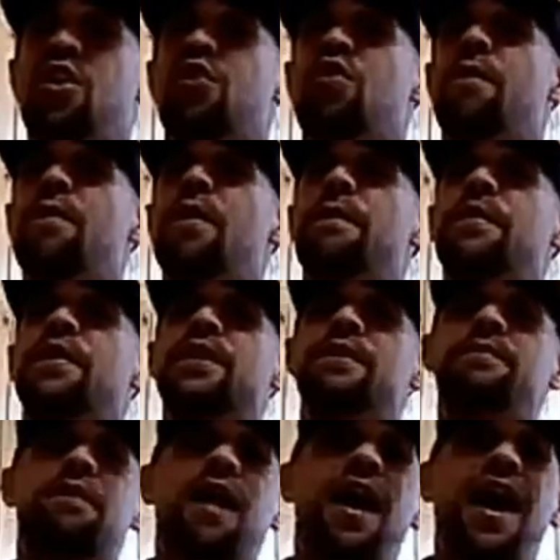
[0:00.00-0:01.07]
com meu
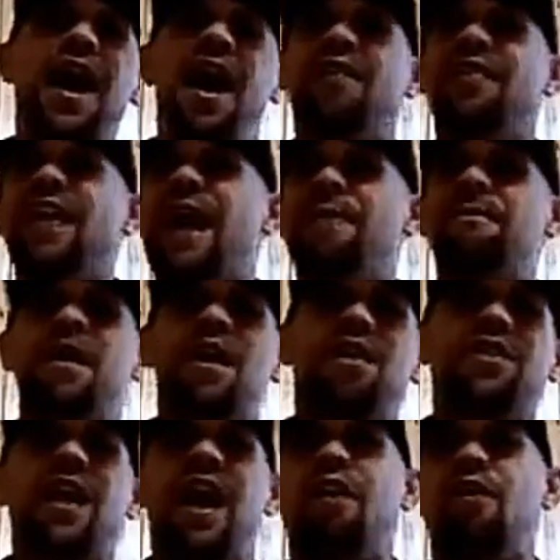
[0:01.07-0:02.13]
birimbau na mão
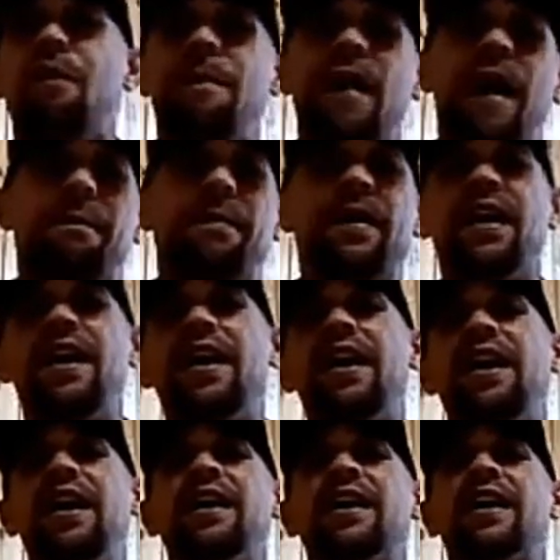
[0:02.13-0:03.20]
e a roupa
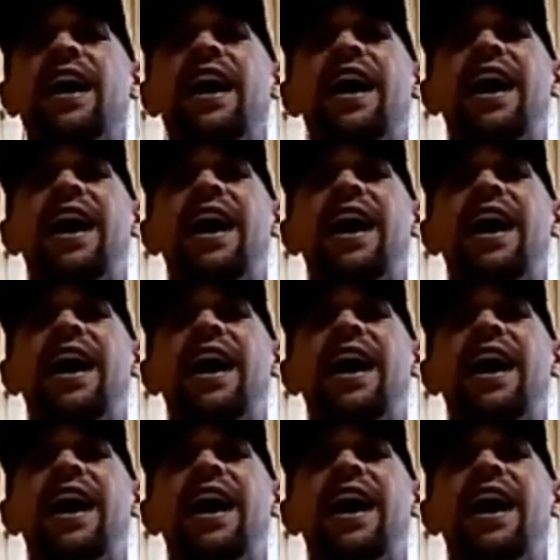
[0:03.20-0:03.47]
branca.